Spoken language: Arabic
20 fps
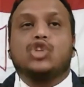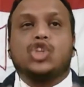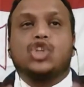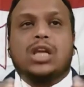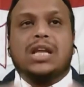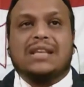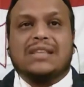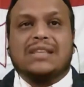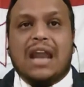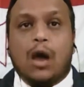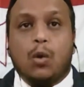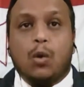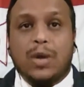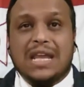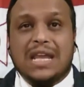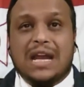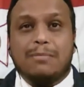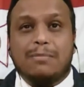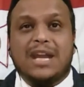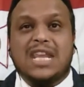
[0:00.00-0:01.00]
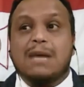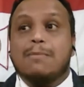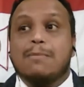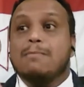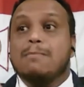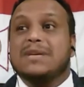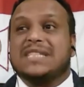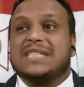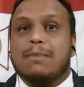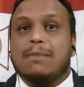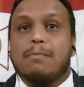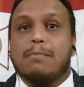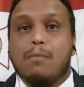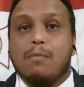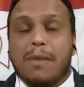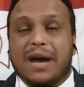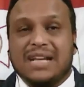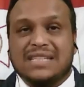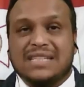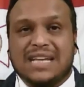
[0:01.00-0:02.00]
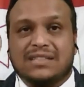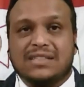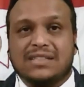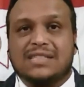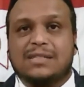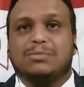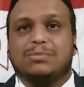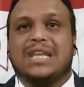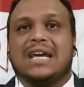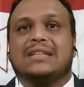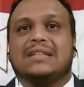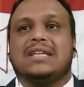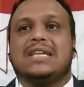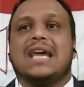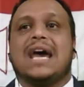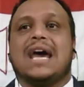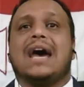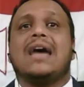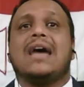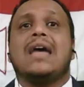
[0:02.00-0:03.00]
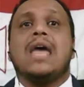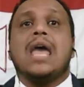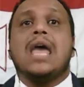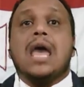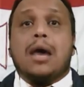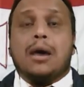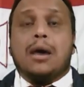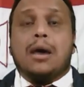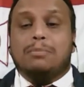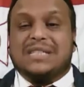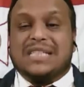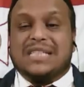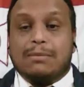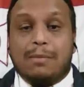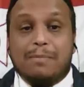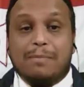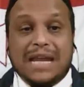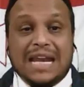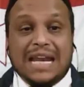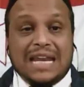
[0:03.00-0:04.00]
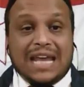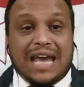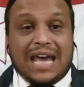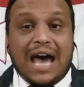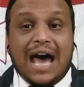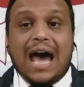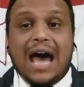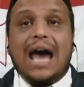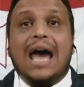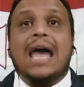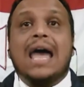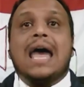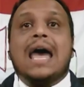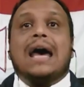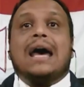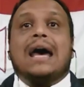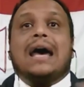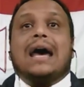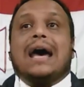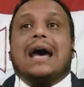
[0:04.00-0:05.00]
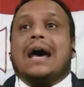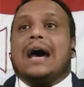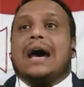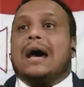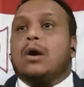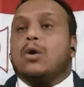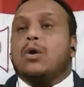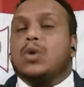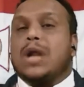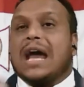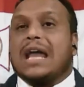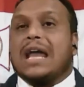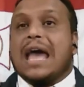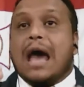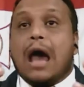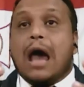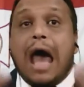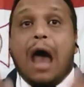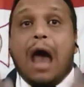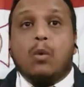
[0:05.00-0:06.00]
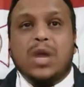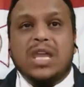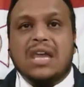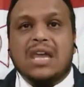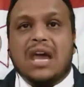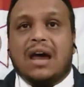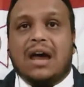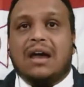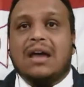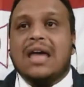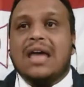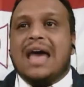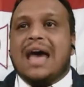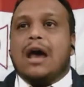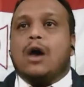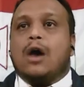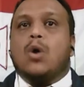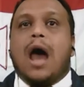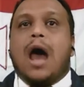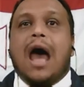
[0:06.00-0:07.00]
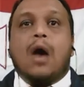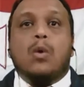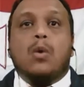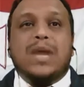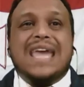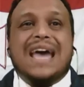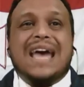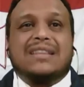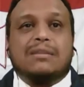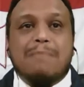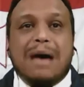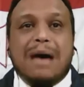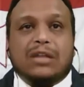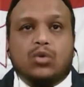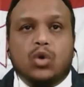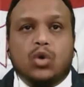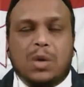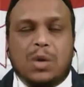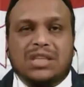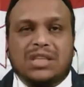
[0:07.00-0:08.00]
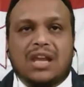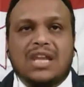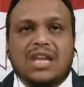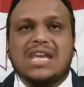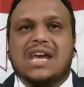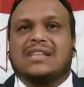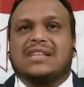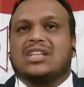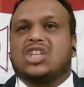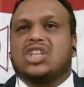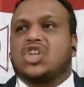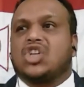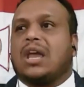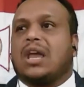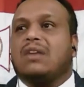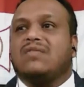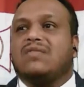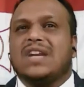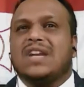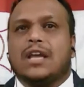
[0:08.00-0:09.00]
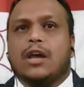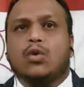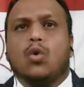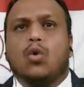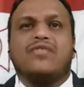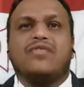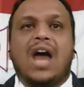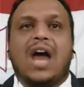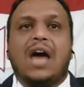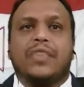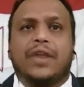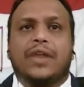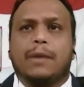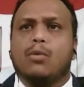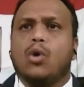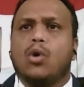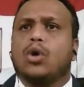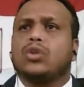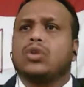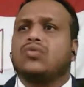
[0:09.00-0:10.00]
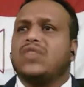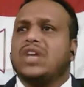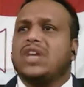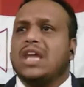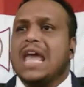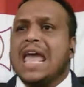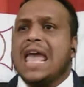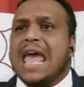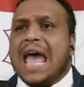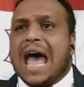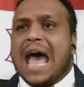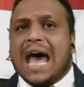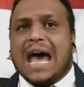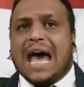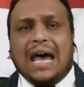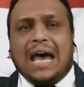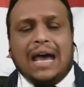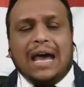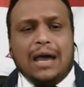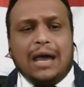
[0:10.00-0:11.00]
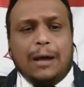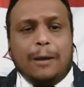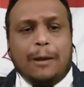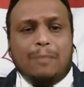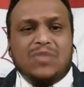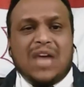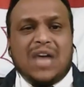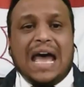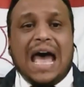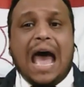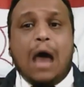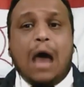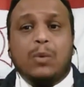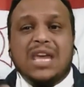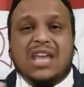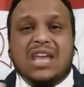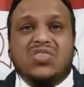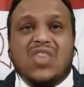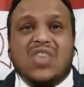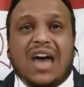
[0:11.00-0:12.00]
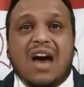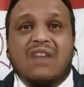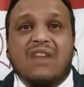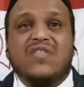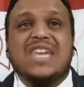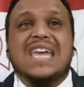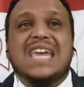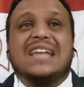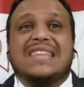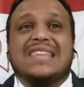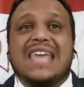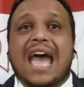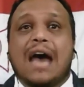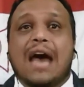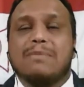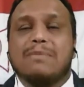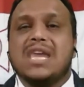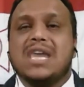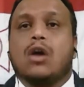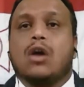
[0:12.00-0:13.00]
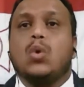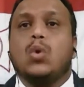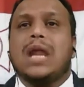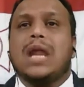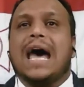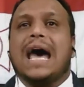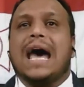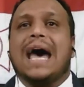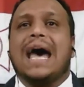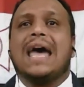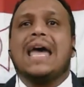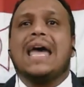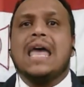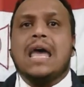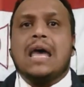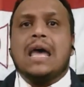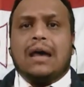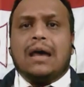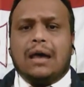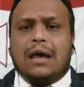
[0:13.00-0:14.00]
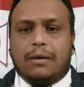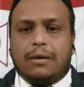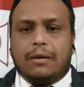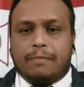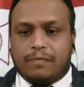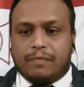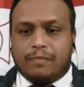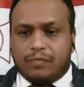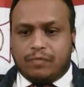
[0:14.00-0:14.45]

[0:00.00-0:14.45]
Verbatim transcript: مشكله الهويه اليمنيه بسبب ممارسات استبداديه آه، بسبب الإلغاء آه، هناك هويه هويات ما دون وطنيه تتشكل في الجنوب في حضرموت في نعم آه، نعم فؤاد سنصل سنصل الى هذا اذا كل هذا النقاش